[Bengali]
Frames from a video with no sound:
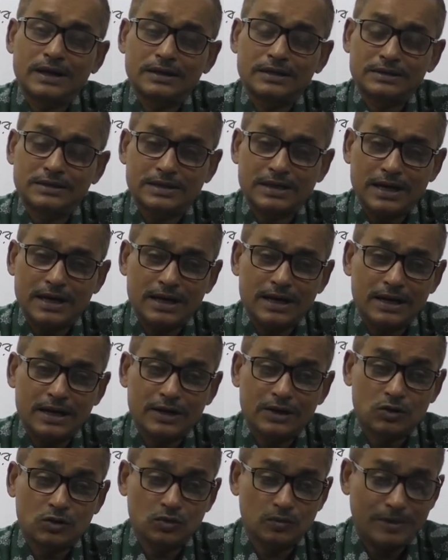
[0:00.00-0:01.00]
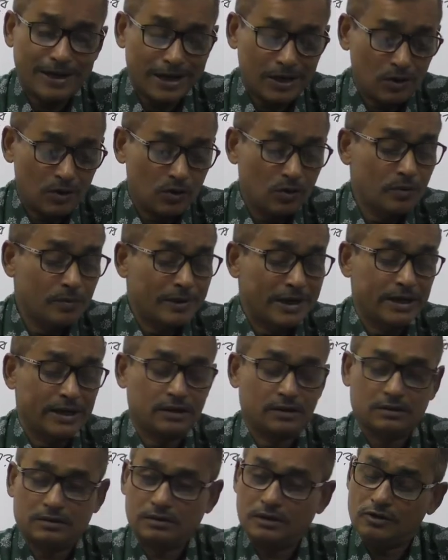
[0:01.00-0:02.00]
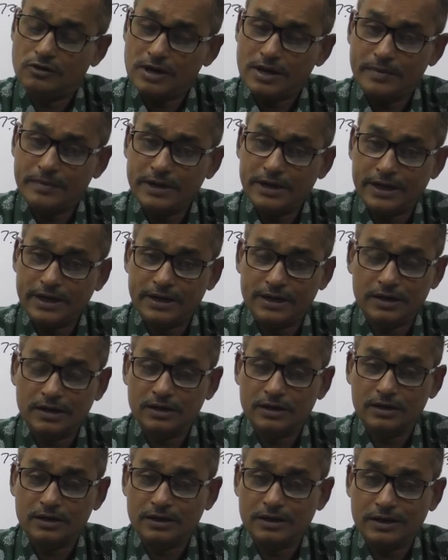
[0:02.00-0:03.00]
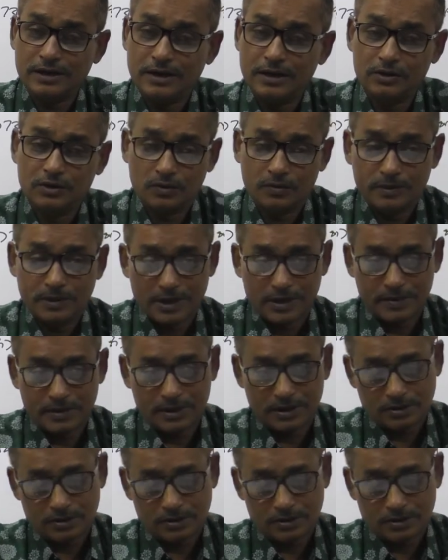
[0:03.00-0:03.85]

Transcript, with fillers: যারা একটু ভালো মানের কারণ আমি ক্যাটাগরি তোমরা আবার